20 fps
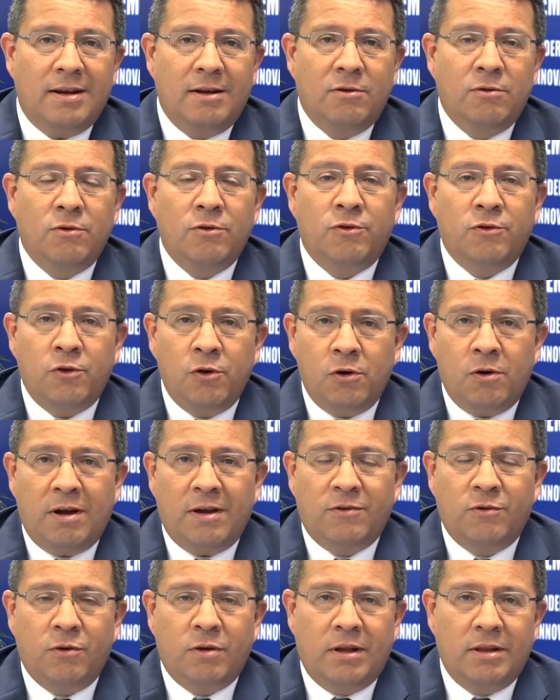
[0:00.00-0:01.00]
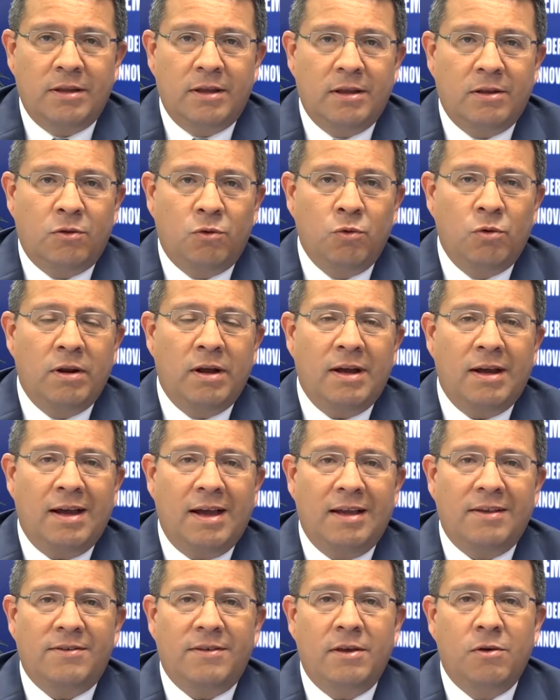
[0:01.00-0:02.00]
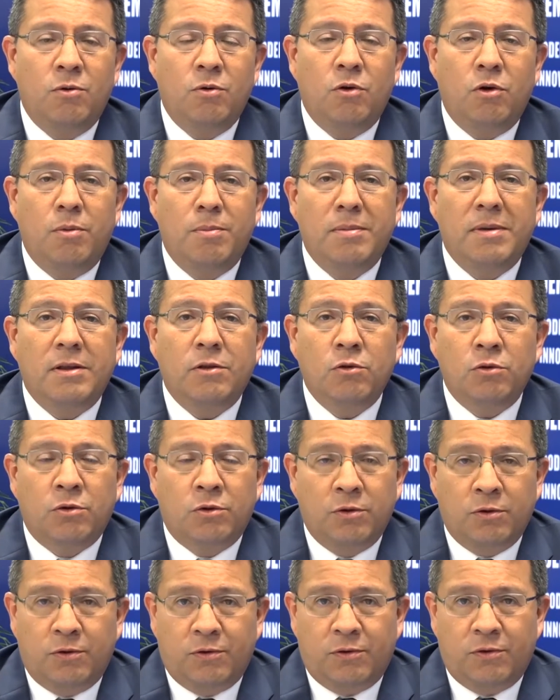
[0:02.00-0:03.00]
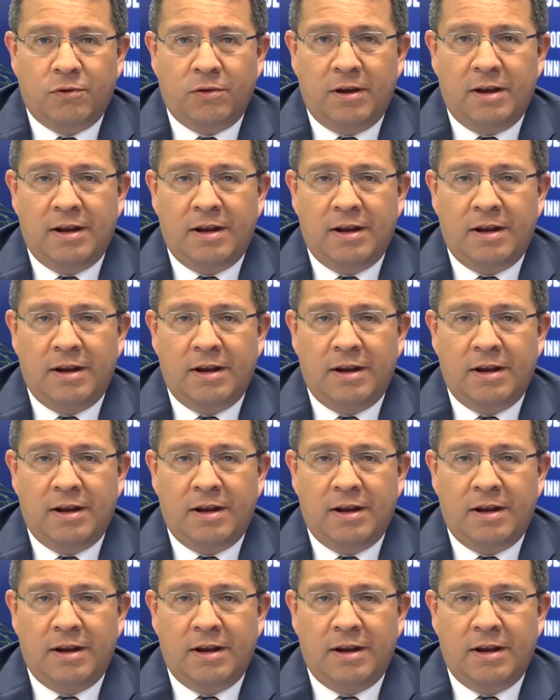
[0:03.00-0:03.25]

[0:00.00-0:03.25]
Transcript: renunció a su candidatura hace unos minutos.